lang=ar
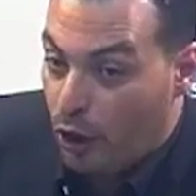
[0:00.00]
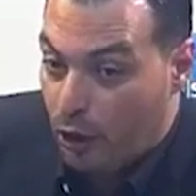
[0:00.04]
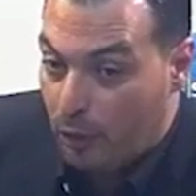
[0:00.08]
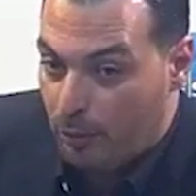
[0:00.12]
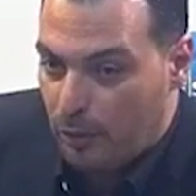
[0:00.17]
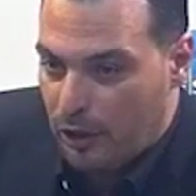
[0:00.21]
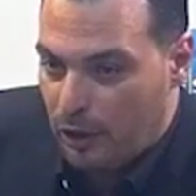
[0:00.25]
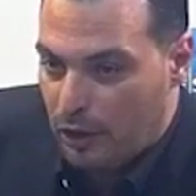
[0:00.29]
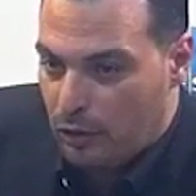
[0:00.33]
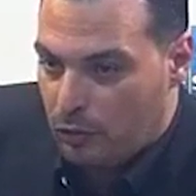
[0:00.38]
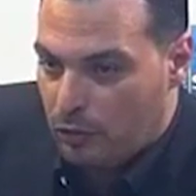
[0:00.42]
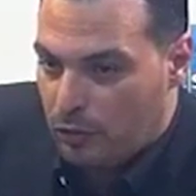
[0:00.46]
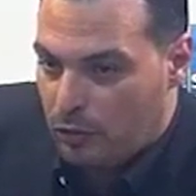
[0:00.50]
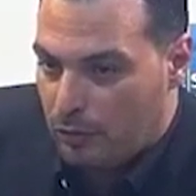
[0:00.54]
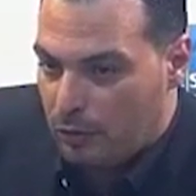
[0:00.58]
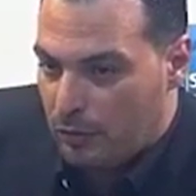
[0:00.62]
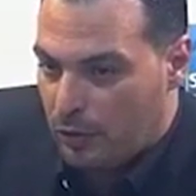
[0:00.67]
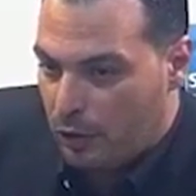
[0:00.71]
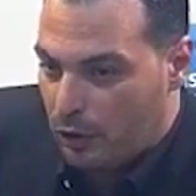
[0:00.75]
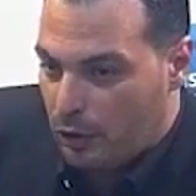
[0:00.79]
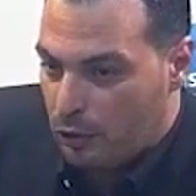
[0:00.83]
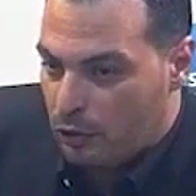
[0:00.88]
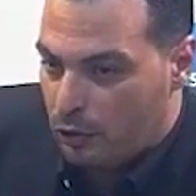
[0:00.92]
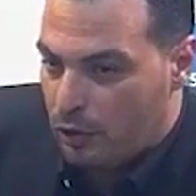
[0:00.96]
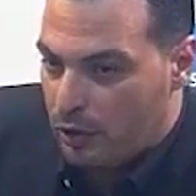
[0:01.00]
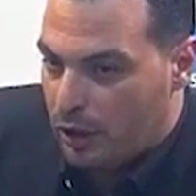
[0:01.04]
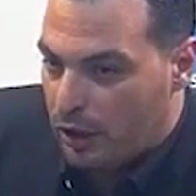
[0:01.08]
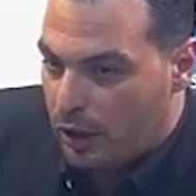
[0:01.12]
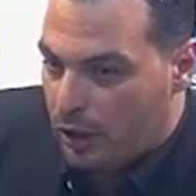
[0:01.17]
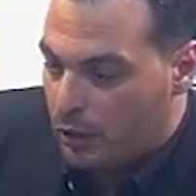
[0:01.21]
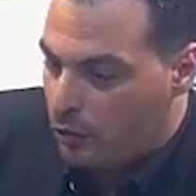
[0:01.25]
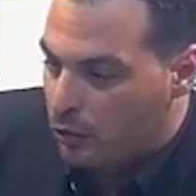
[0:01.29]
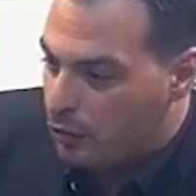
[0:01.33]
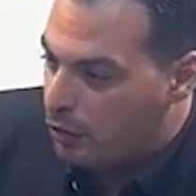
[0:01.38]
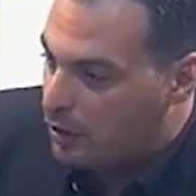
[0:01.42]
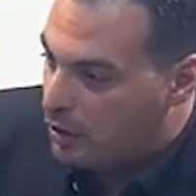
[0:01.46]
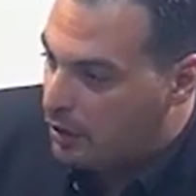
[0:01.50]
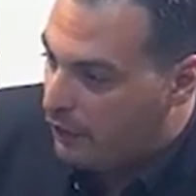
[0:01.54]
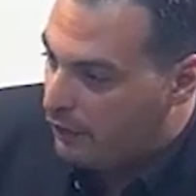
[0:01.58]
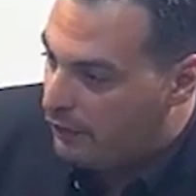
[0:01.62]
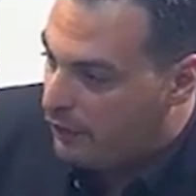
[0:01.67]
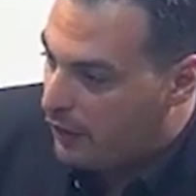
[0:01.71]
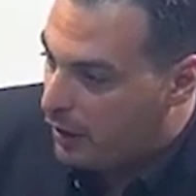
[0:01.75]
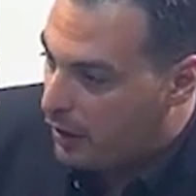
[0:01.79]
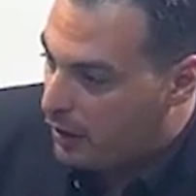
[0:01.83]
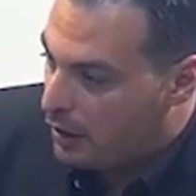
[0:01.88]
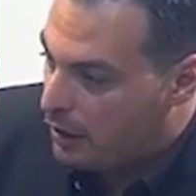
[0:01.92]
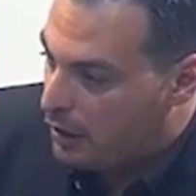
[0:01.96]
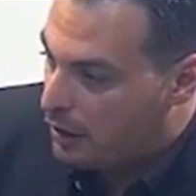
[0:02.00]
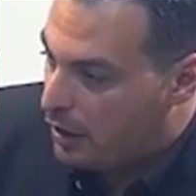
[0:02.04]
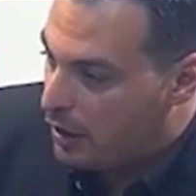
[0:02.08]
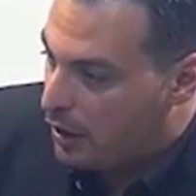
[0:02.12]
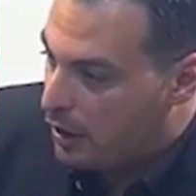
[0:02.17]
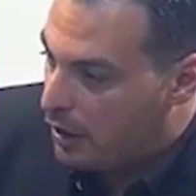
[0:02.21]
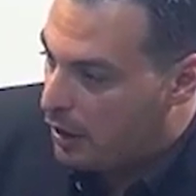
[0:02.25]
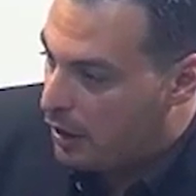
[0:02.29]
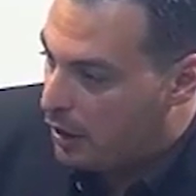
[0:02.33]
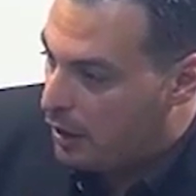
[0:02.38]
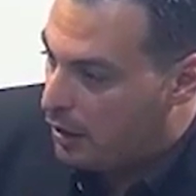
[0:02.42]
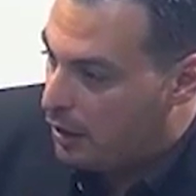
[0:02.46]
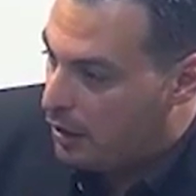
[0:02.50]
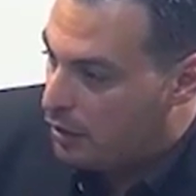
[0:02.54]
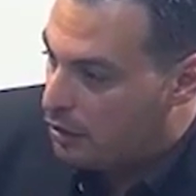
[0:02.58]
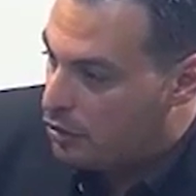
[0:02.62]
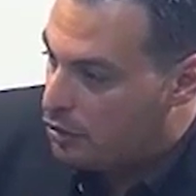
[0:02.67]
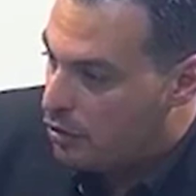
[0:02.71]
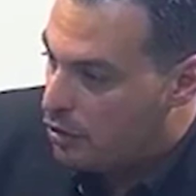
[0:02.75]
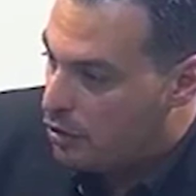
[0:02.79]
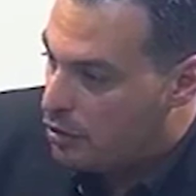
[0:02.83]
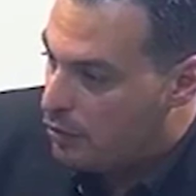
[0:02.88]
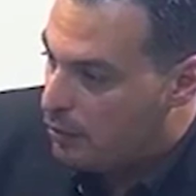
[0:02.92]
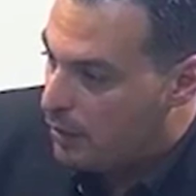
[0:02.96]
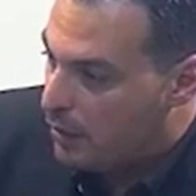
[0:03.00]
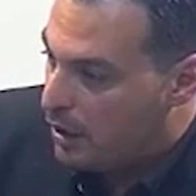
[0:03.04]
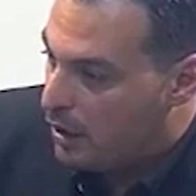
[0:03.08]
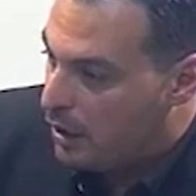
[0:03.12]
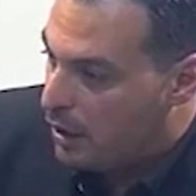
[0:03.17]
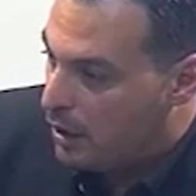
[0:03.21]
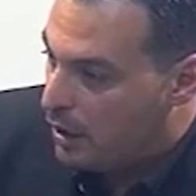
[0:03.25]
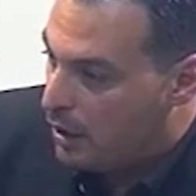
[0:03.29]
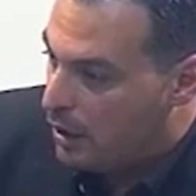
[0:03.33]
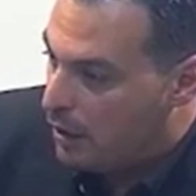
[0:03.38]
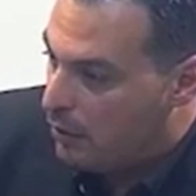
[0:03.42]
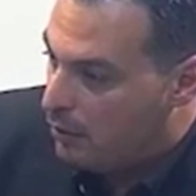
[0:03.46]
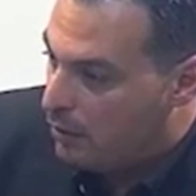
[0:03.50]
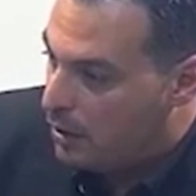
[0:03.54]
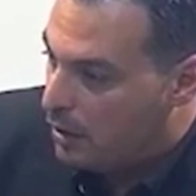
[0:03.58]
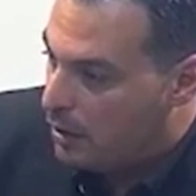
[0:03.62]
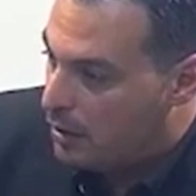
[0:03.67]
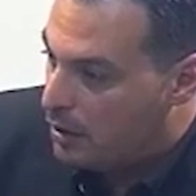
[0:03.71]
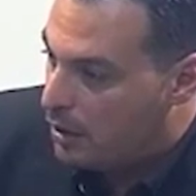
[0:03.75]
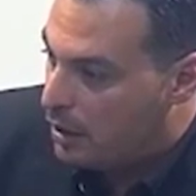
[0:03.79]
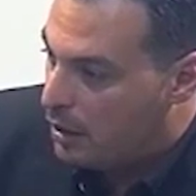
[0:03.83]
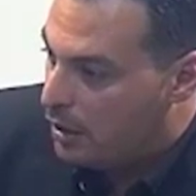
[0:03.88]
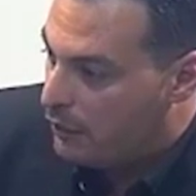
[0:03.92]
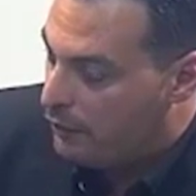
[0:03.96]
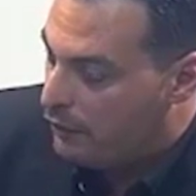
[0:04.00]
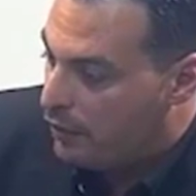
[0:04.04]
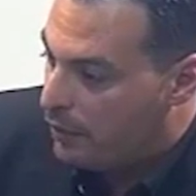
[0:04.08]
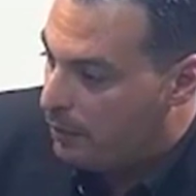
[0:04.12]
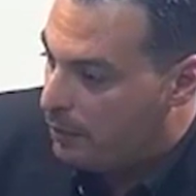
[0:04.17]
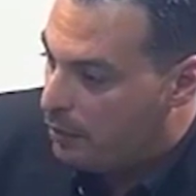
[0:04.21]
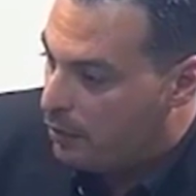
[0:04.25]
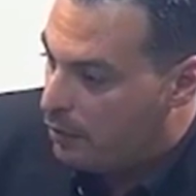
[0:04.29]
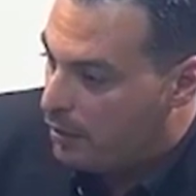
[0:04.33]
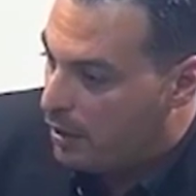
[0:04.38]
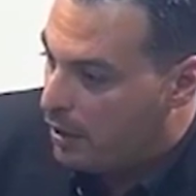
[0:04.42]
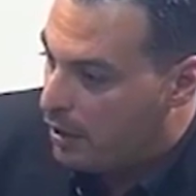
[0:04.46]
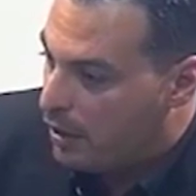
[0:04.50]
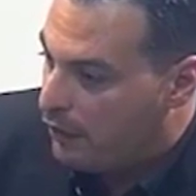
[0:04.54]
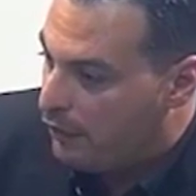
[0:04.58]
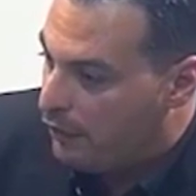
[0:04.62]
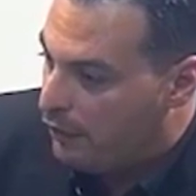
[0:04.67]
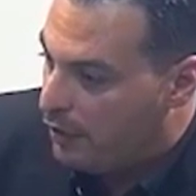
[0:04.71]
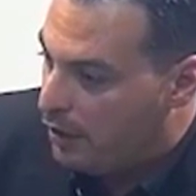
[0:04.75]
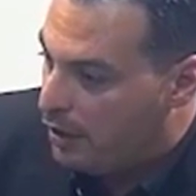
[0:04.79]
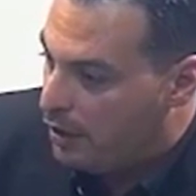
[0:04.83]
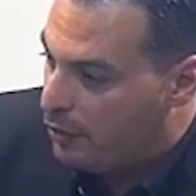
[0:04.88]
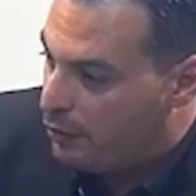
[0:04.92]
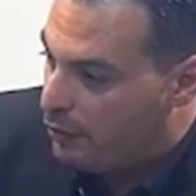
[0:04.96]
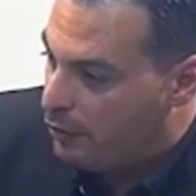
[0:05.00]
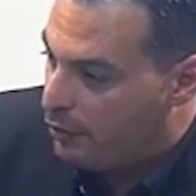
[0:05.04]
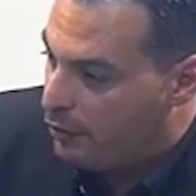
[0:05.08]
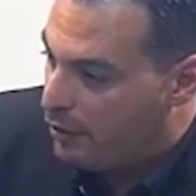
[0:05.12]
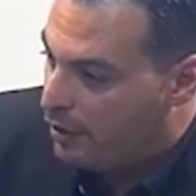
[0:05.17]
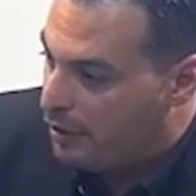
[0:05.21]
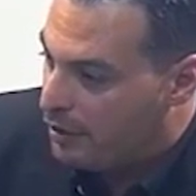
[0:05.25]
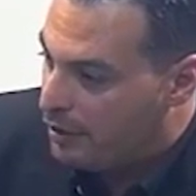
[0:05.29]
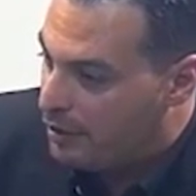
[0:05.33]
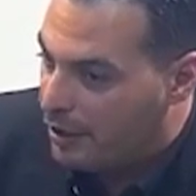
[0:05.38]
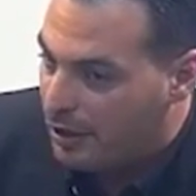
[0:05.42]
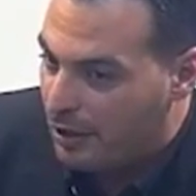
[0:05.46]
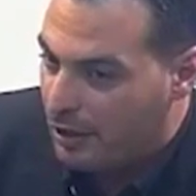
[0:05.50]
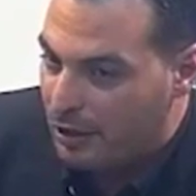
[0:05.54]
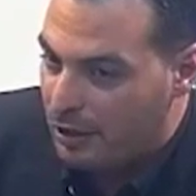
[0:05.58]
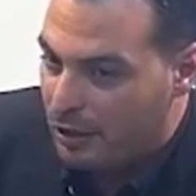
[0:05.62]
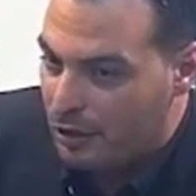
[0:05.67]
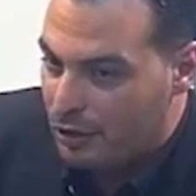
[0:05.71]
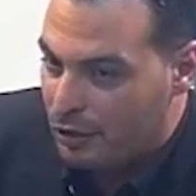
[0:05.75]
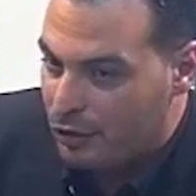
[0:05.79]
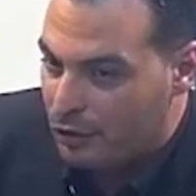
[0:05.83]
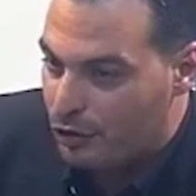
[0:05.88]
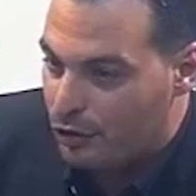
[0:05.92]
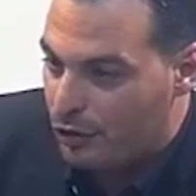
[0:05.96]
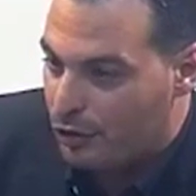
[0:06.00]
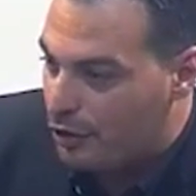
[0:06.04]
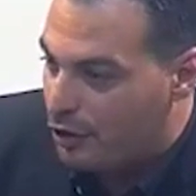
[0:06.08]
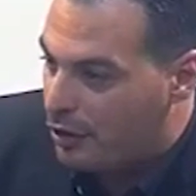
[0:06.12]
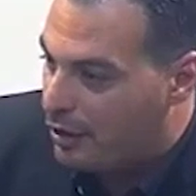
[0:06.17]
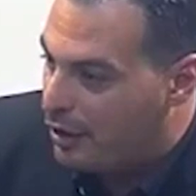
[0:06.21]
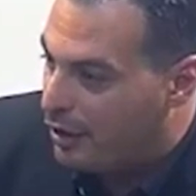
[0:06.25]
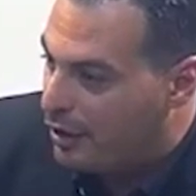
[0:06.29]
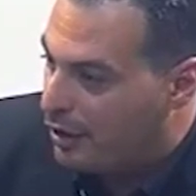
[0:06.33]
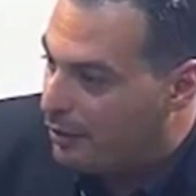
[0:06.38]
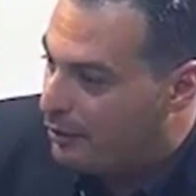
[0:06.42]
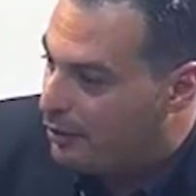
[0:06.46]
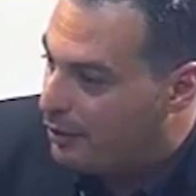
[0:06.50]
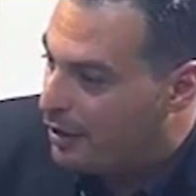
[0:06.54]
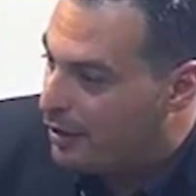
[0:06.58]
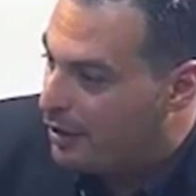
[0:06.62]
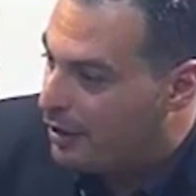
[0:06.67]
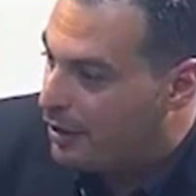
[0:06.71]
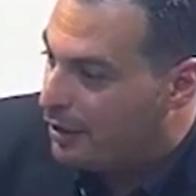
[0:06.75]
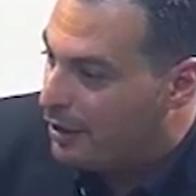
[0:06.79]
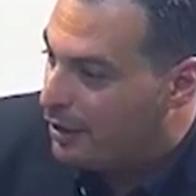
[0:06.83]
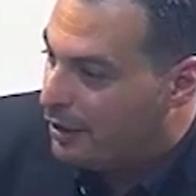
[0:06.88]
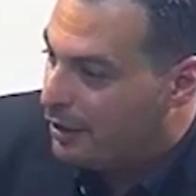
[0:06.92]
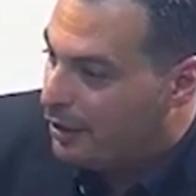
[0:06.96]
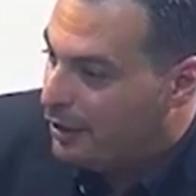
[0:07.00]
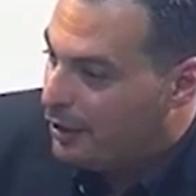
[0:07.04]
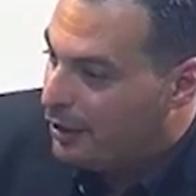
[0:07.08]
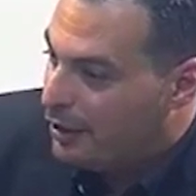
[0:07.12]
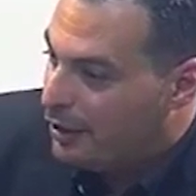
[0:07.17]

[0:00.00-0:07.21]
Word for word: اي من الاول من الاول اي كنت تفرح كي ترى جورج ويا ولا ترى فابيو كانافارو ولا ترى زولا ولا